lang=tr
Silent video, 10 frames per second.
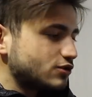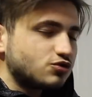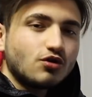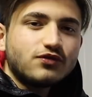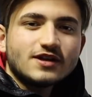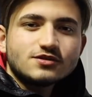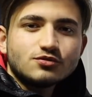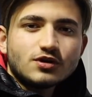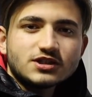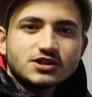Çok fazla
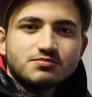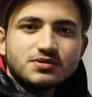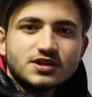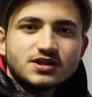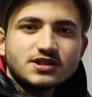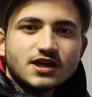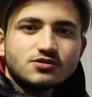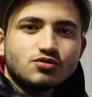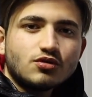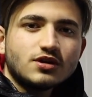uğraştık bir iki
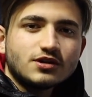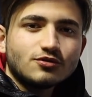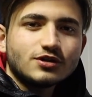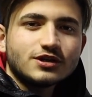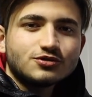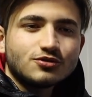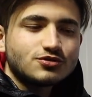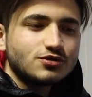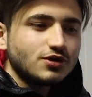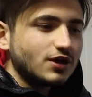saat. Sonradan olayı
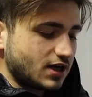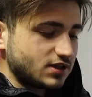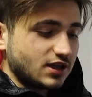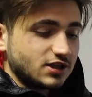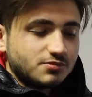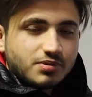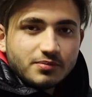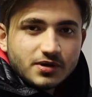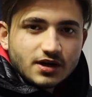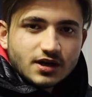çözdük. Kart aldık.
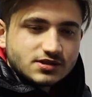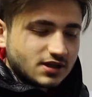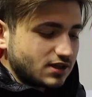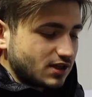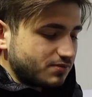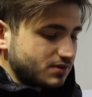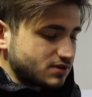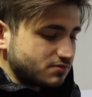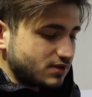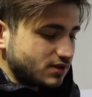Papara kart zaten
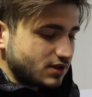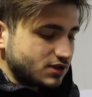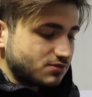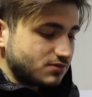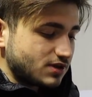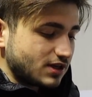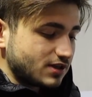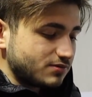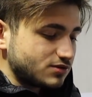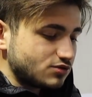hepinizin bildiği. Şimdi
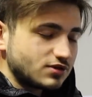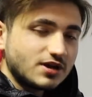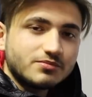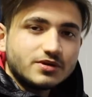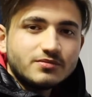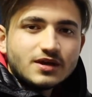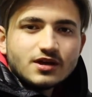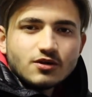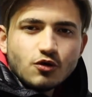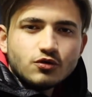reklamını çok yapmayayım.
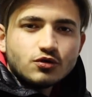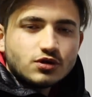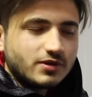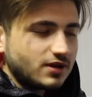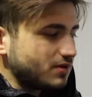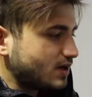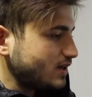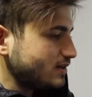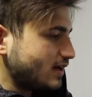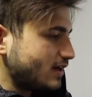Ön ödemeli bir
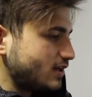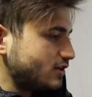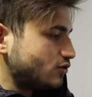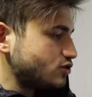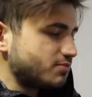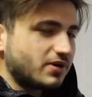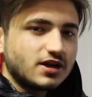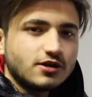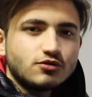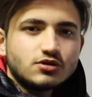kart. Yani ilk önce
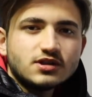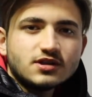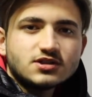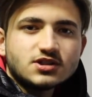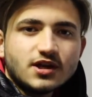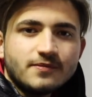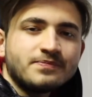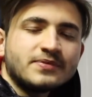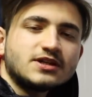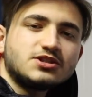parayı yükledik içine.
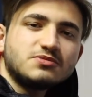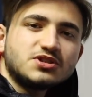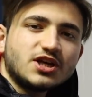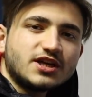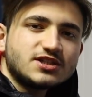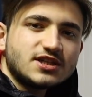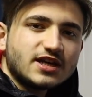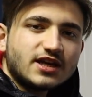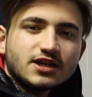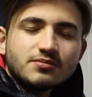Şimdi çekeceğiz.
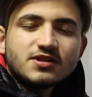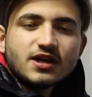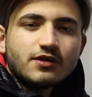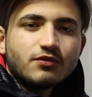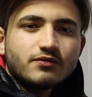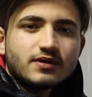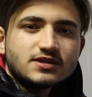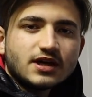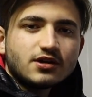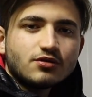Herhangi bir telefon
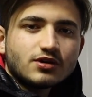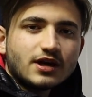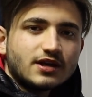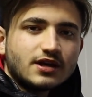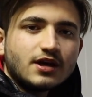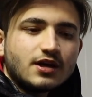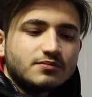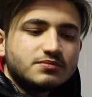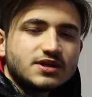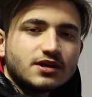vesaire yok. Yani
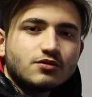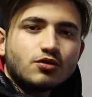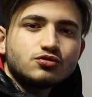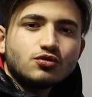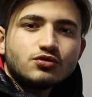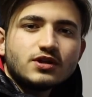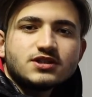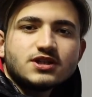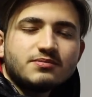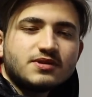bize kod
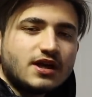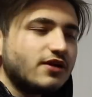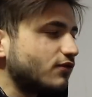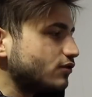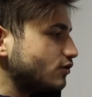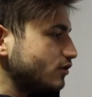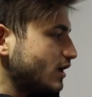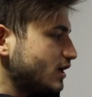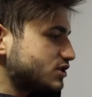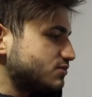göndereceği bir telefon yok.
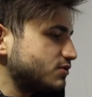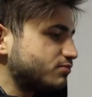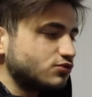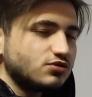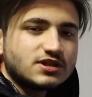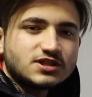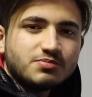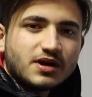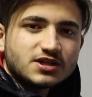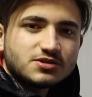Şimdi bununla
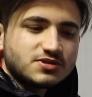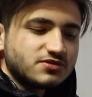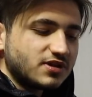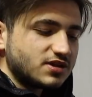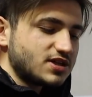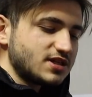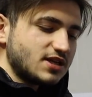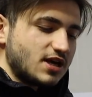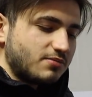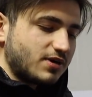siparişimizi vereceğiz.
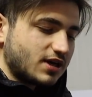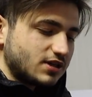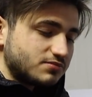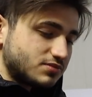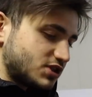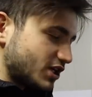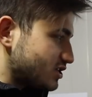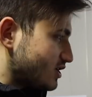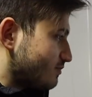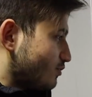Bakalım
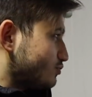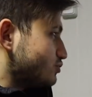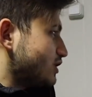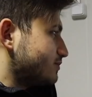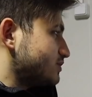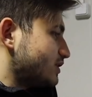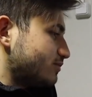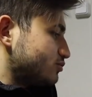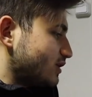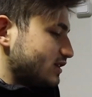çekecek mi olacak mı
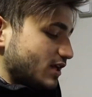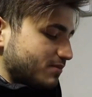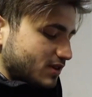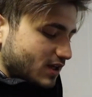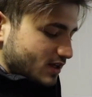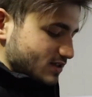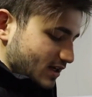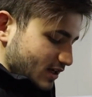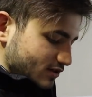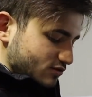daha bundan da emin değiliz
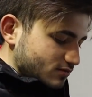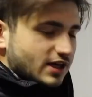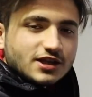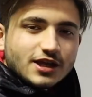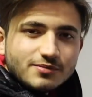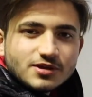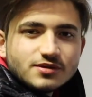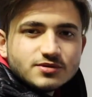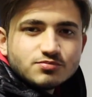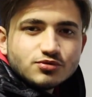yani. Tek
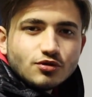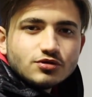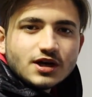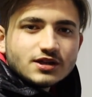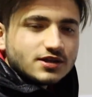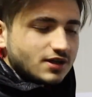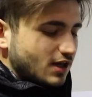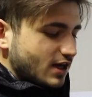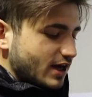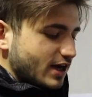denemediğimiz bu yol kaldı.
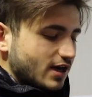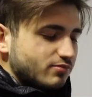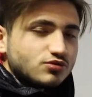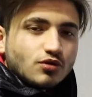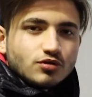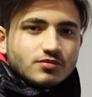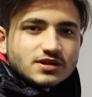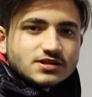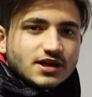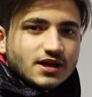Eğer bu da
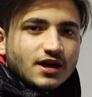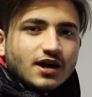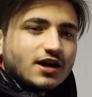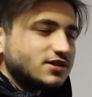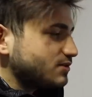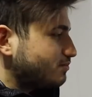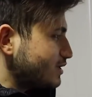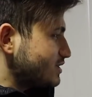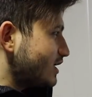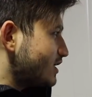olmazsa artık
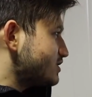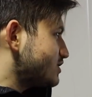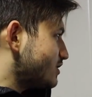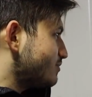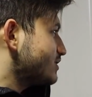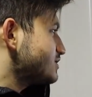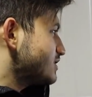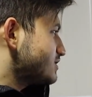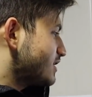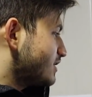başka araçlara
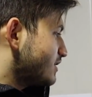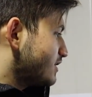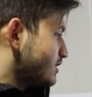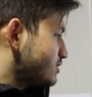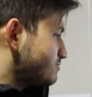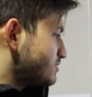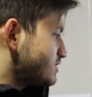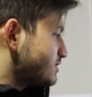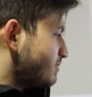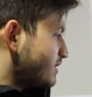bakacağız yani. Şimdi
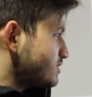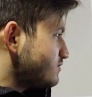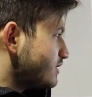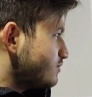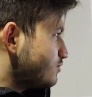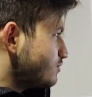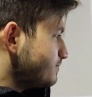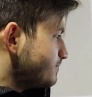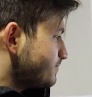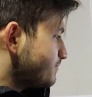sipariş ver diyorum.